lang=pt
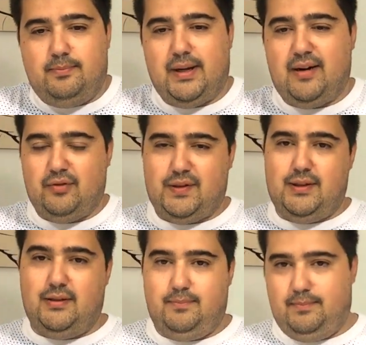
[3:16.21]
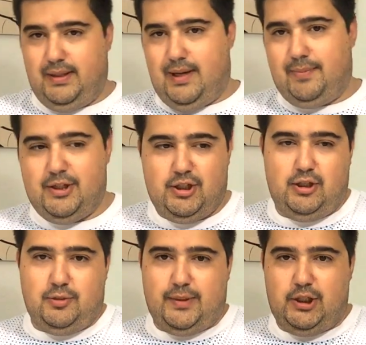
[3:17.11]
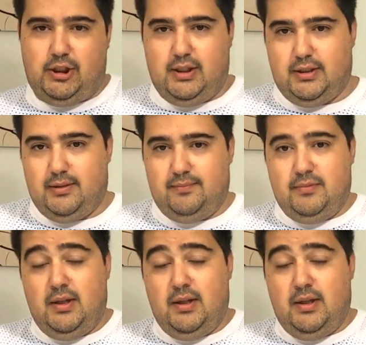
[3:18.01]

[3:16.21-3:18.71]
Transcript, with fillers: para você pegar para a direita ou para a esquerda.